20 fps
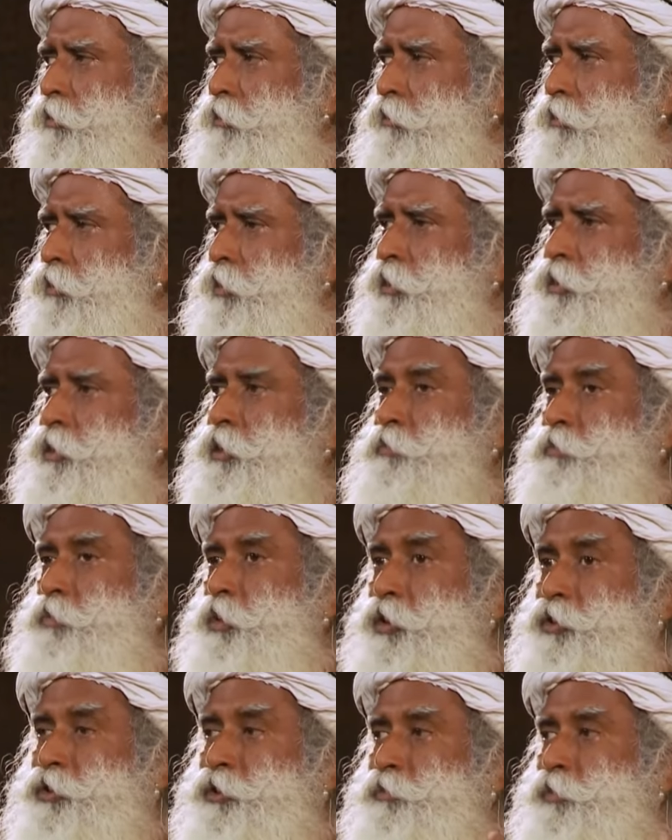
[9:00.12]
es nicht,
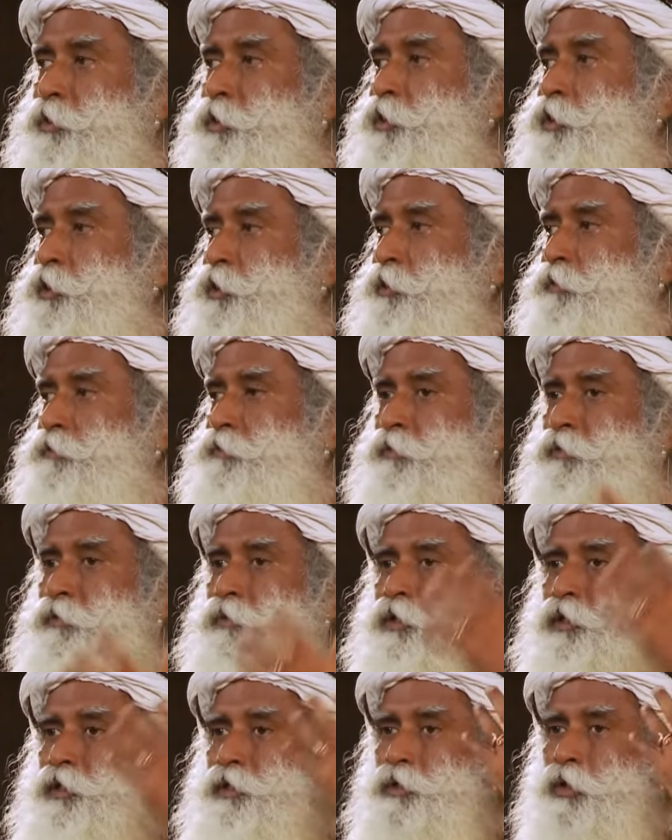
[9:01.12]
ist die Möglichkeit
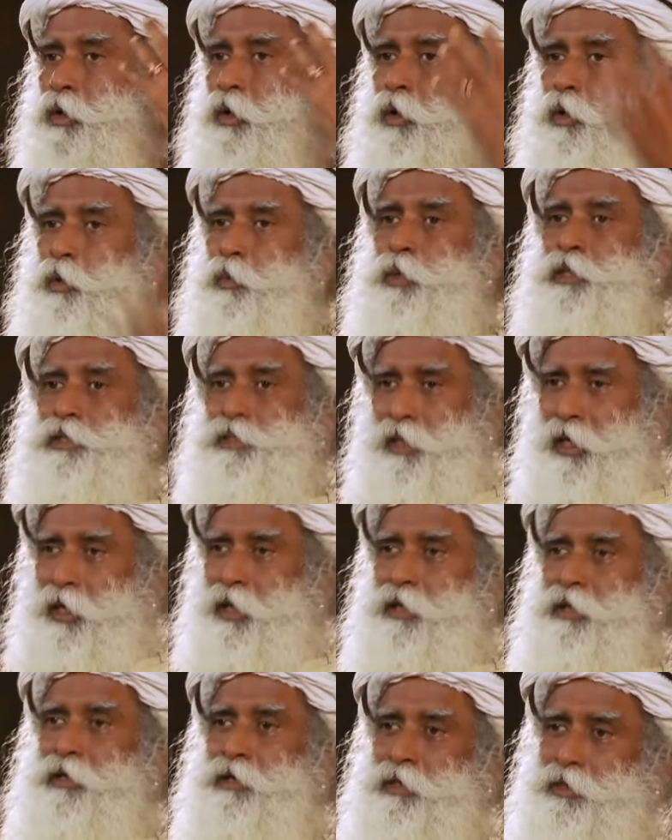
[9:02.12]
zu wissen immer
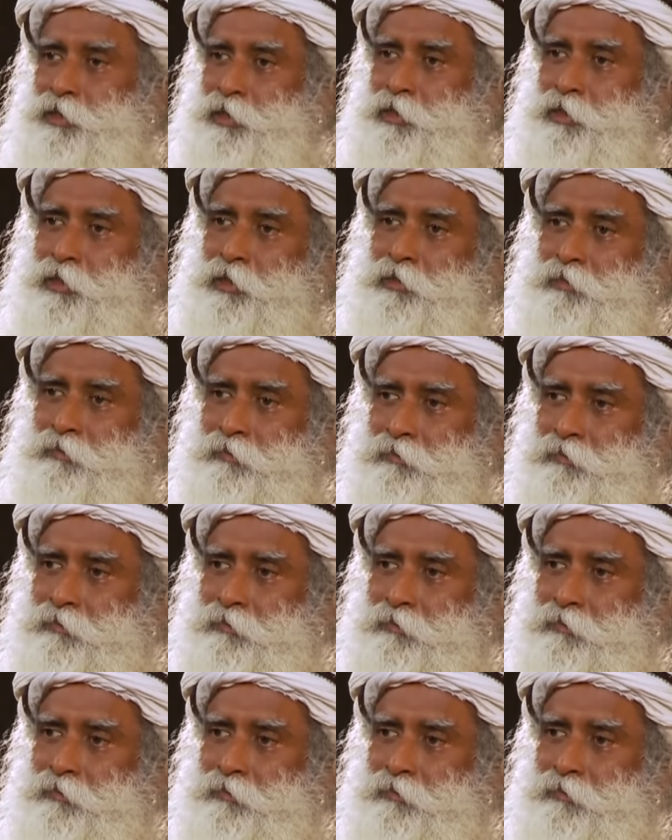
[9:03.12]
da, nicht wahr?